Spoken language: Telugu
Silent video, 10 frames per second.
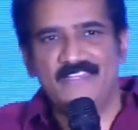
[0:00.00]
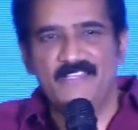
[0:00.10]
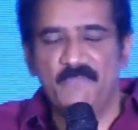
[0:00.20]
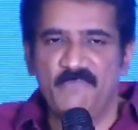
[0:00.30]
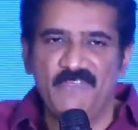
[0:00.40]

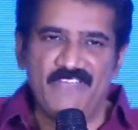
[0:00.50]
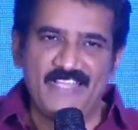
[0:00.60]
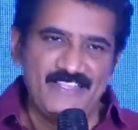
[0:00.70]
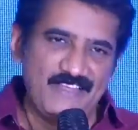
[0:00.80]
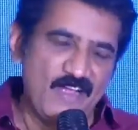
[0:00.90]
అయింది ఇప్పుడు మేము
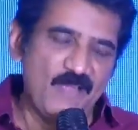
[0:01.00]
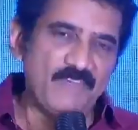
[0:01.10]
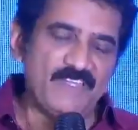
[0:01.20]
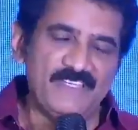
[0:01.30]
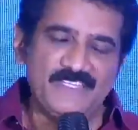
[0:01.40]
ఎంత
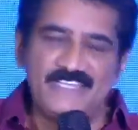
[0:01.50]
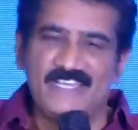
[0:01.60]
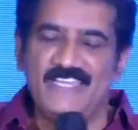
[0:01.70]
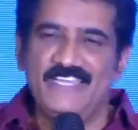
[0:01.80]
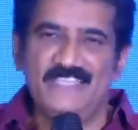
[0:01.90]
కామెడీ చేసినా
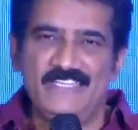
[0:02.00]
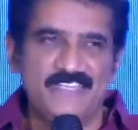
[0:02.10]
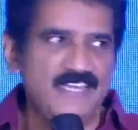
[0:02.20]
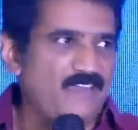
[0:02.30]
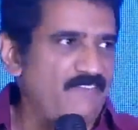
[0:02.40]
ఏం
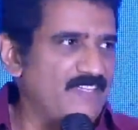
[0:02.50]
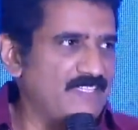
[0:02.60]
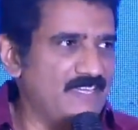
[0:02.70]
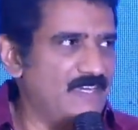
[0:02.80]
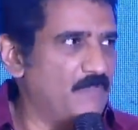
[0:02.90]
చేసినా
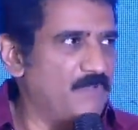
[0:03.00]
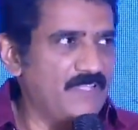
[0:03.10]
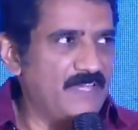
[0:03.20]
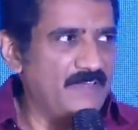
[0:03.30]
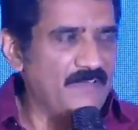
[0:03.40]
నవ్వేస్తారు
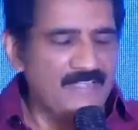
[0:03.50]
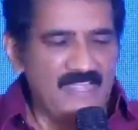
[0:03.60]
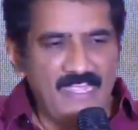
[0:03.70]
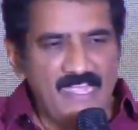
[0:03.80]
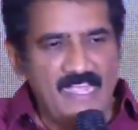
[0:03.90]
వెళ్ళిపోతారు
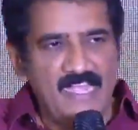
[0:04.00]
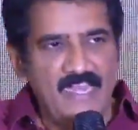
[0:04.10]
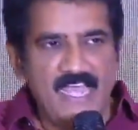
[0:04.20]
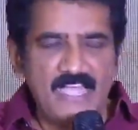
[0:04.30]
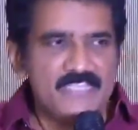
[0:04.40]

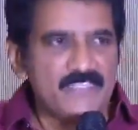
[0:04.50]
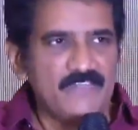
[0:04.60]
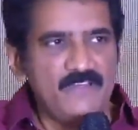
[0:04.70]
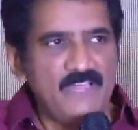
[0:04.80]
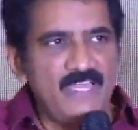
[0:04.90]

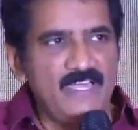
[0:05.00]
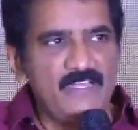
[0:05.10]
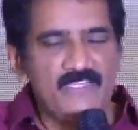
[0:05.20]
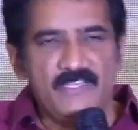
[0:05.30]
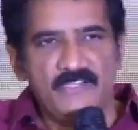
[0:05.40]
లాస్ట్లో ఆయన
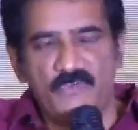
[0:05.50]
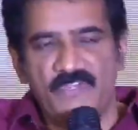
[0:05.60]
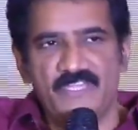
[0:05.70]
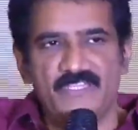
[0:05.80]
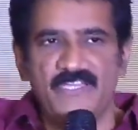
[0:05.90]
థర్
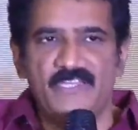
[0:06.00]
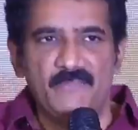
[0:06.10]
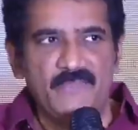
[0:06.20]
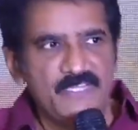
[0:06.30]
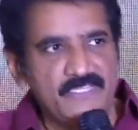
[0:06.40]
ట్వంటీ థర్టీ
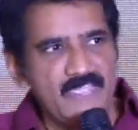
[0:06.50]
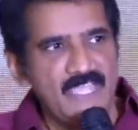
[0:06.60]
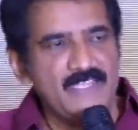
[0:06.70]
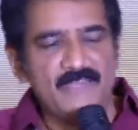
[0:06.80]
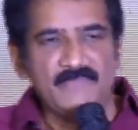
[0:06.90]
మినిట్స్
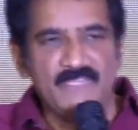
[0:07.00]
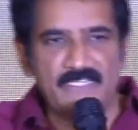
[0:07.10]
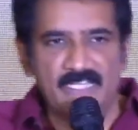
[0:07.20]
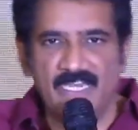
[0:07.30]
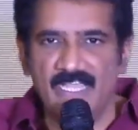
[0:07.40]
సాయిధరం
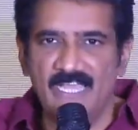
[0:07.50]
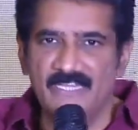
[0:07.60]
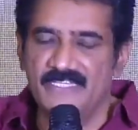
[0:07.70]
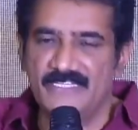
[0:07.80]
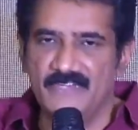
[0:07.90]
తేజ్ గారు
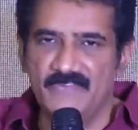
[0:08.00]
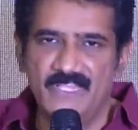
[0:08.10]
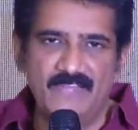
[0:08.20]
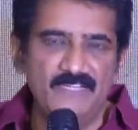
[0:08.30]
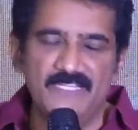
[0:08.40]
క్యారీ చేసిన
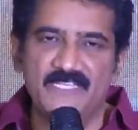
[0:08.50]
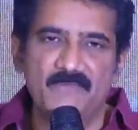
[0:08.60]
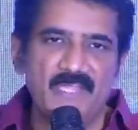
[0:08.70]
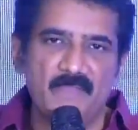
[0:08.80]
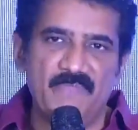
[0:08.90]
విధానం ఈ
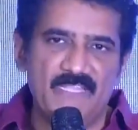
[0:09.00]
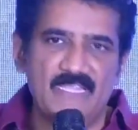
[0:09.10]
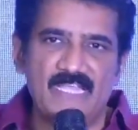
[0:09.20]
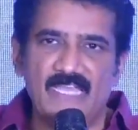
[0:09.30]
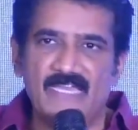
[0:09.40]
సినిమాకి పెద్ద
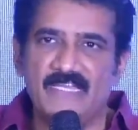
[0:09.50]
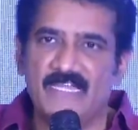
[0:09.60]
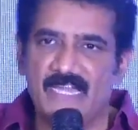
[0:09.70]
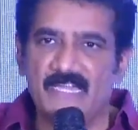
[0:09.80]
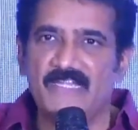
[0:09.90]
హైలైట్
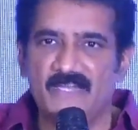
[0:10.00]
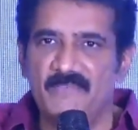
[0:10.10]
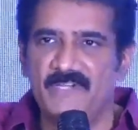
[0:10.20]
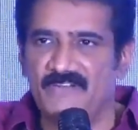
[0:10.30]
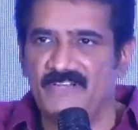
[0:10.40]
కళ్ళంటి నీళ్ళు
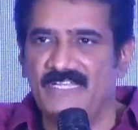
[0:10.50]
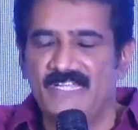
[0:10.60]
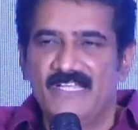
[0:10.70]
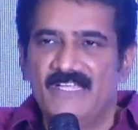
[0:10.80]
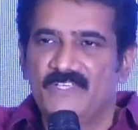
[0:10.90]
పెట్టుకొని
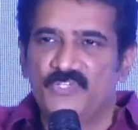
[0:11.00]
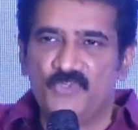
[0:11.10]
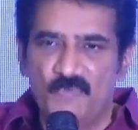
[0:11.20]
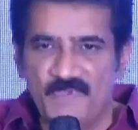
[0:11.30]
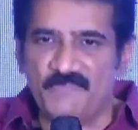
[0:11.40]

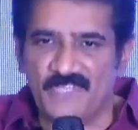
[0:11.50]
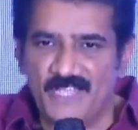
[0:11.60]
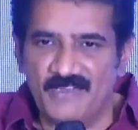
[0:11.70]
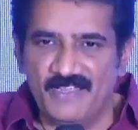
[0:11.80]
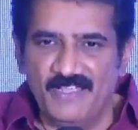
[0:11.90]
సూపర్ సార్